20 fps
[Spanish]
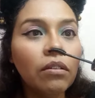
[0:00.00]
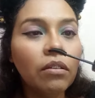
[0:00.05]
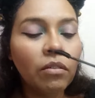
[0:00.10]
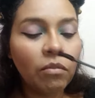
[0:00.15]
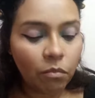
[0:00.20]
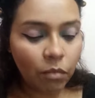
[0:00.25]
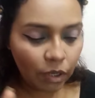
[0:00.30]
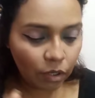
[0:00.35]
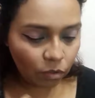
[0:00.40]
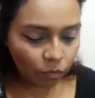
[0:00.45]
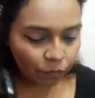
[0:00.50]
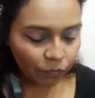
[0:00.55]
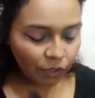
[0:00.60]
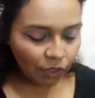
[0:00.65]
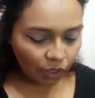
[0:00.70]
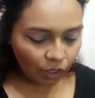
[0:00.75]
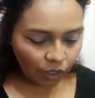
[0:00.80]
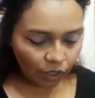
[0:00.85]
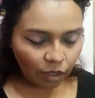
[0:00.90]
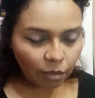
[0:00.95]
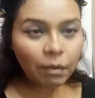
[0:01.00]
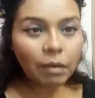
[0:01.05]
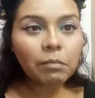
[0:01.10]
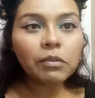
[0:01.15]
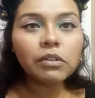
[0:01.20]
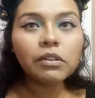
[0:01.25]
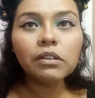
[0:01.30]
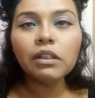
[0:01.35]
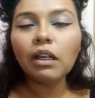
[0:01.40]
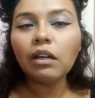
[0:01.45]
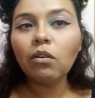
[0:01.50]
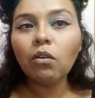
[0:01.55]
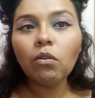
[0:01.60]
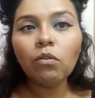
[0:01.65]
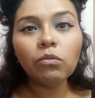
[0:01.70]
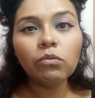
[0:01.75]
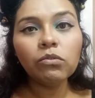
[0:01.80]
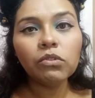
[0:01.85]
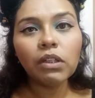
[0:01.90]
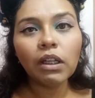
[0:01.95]
Bueno, eh, vamos a estarlo
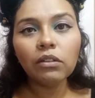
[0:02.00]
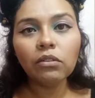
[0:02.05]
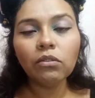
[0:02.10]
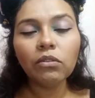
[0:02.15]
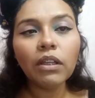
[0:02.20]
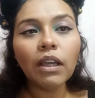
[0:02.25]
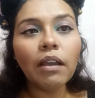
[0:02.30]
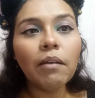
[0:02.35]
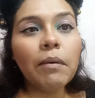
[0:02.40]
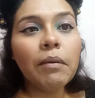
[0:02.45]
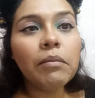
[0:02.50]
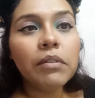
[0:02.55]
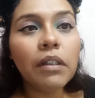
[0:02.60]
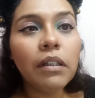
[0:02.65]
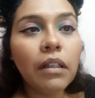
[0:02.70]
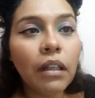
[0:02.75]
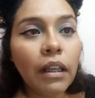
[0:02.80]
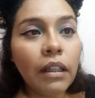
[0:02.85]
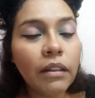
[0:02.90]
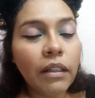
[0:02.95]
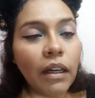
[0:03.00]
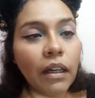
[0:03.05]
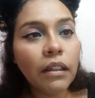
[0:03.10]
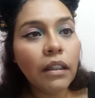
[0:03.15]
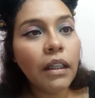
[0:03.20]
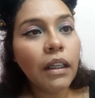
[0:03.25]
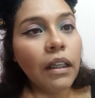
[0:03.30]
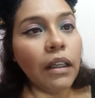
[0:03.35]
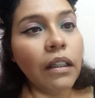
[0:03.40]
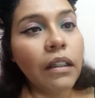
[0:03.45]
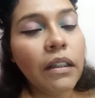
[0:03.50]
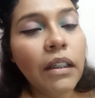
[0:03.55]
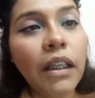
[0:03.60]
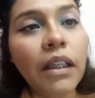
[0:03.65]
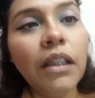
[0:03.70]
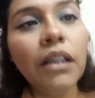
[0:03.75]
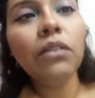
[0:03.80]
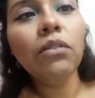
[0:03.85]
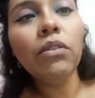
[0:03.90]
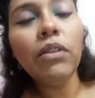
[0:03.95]
usando ya, vamos a, entrar de, de
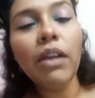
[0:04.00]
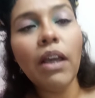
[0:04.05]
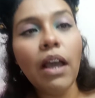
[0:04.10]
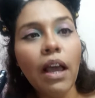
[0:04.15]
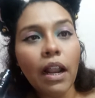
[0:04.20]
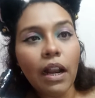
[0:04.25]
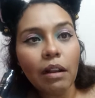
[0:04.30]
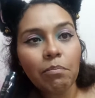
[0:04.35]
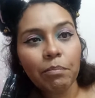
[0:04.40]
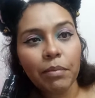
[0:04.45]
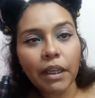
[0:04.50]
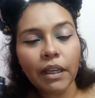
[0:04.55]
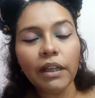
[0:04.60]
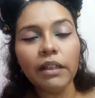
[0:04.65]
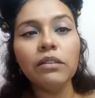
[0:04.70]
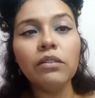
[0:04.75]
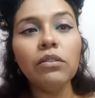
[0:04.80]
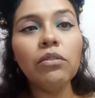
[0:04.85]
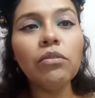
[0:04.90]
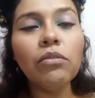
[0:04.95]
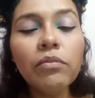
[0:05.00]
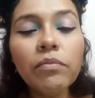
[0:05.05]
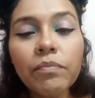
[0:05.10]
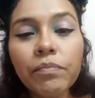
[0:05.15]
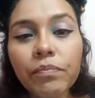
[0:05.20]
lleno ya a la aplicación